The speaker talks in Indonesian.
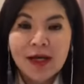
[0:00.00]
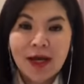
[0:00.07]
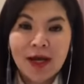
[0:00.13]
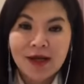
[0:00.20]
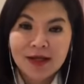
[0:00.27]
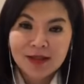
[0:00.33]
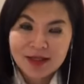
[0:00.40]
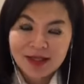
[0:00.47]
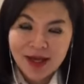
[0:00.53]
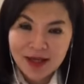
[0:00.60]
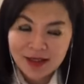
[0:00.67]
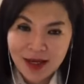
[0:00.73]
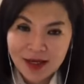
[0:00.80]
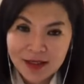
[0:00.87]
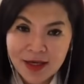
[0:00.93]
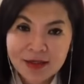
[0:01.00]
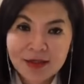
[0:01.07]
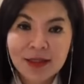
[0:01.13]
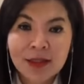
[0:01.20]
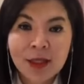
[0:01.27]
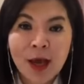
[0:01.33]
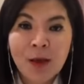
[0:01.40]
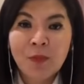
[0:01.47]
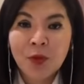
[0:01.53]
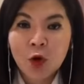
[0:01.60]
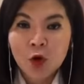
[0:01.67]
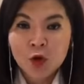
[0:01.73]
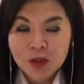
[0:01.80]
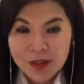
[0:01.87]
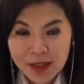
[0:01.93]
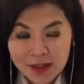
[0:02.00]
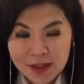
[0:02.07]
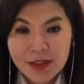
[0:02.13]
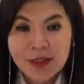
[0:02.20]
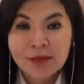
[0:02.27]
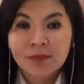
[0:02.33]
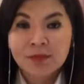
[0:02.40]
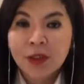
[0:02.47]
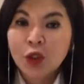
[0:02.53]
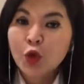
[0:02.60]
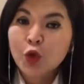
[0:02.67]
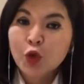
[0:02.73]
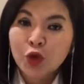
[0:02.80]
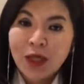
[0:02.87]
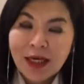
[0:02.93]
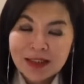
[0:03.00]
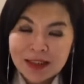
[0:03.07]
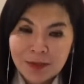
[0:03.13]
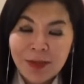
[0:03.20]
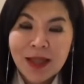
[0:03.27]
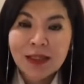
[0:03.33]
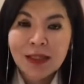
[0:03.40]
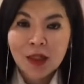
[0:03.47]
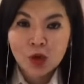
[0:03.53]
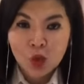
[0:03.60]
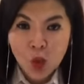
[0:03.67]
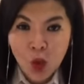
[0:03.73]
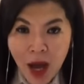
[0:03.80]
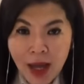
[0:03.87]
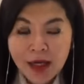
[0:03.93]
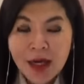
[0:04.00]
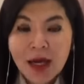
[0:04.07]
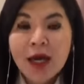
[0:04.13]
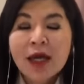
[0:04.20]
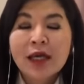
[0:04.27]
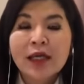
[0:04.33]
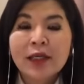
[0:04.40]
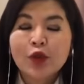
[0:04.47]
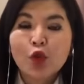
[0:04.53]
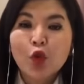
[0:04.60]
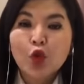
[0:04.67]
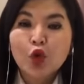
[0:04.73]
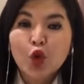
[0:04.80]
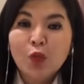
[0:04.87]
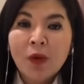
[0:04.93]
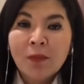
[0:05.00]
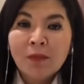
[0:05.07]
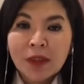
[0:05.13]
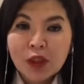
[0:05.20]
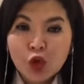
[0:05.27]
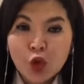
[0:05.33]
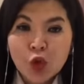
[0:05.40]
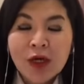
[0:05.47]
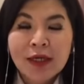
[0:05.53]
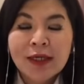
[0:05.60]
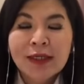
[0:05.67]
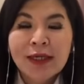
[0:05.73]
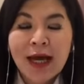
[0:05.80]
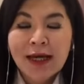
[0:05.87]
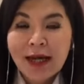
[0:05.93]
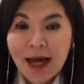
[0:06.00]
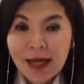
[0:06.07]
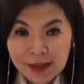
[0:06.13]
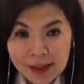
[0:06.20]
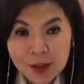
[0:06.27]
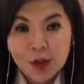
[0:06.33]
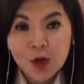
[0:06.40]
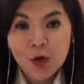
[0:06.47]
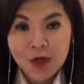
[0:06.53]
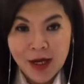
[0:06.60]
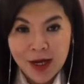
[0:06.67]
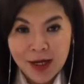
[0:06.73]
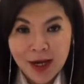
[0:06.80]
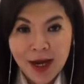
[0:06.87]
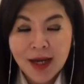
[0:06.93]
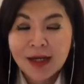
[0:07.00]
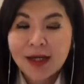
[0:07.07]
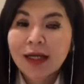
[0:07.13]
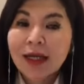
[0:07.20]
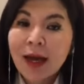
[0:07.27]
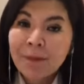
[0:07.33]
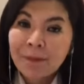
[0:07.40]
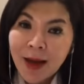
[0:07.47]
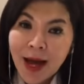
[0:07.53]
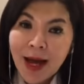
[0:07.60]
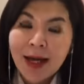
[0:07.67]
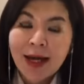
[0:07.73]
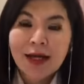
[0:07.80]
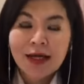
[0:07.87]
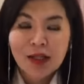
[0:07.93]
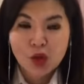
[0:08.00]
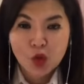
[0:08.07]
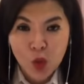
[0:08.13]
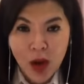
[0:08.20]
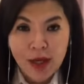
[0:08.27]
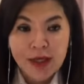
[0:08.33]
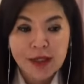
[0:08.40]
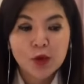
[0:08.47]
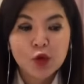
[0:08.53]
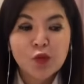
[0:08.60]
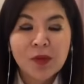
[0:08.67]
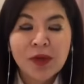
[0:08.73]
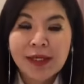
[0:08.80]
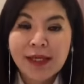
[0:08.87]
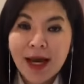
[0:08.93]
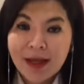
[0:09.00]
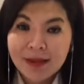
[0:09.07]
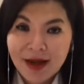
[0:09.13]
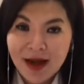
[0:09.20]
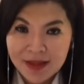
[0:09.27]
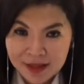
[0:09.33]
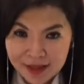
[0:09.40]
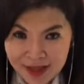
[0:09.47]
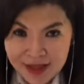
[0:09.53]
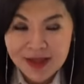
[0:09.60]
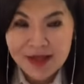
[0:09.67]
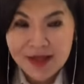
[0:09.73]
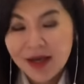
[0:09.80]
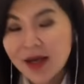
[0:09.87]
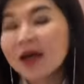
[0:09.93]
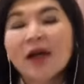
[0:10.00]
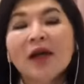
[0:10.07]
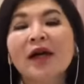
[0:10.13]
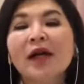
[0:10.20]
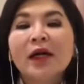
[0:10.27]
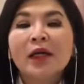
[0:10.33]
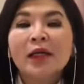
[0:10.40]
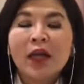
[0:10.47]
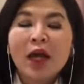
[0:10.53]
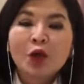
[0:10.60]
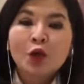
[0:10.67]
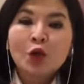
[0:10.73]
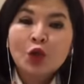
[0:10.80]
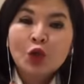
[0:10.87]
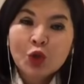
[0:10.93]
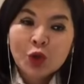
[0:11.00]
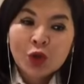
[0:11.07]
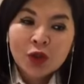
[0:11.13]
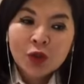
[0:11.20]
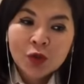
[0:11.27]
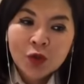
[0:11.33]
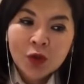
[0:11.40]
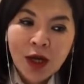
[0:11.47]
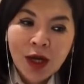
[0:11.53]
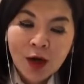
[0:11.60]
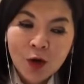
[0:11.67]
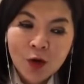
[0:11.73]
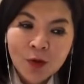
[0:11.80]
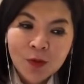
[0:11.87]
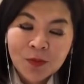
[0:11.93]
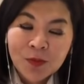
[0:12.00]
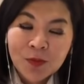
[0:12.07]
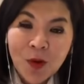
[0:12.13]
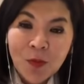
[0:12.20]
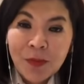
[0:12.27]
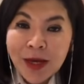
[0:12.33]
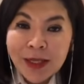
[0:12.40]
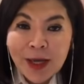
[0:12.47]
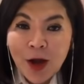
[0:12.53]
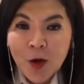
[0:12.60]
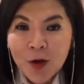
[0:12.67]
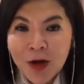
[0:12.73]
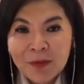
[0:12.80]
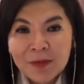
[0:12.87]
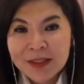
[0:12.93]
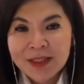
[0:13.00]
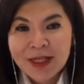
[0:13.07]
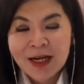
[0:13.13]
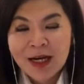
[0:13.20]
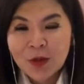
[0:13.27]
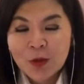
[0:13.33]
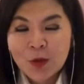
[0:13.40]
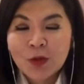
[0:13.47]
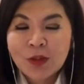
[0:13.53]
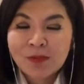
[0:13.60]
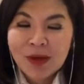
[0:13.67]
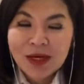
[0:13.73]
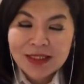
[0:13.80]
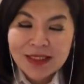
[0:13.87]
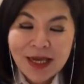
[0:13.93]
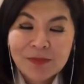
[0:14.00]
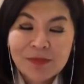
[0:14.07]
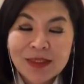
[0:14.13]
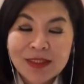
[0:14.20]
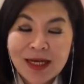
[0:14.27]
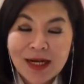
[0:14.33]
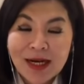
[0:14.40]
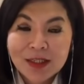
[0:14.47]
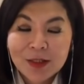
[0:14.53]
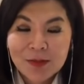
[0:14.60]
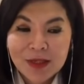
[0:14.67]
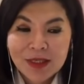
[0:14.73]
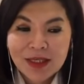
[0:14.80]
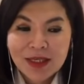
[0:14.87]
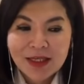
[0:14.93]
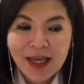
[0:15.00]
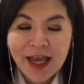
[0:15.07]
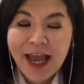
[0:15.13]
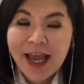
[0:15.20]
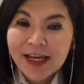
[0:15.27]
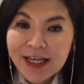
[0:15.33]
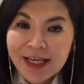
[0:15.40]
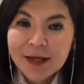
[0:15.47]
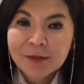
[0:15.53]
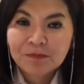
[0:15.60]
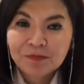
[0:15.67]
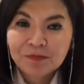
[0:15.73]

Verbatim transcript: Karena senyatanya setiap proses menurut kacamata Tuhan itu untuk membentuk kerendahan hati saudara. Kenapa? Karena Tuhan itu melihat hati ya. Yang lucu itu kalau banyak orang bicara dulu teman saya bicara seperti ini Eli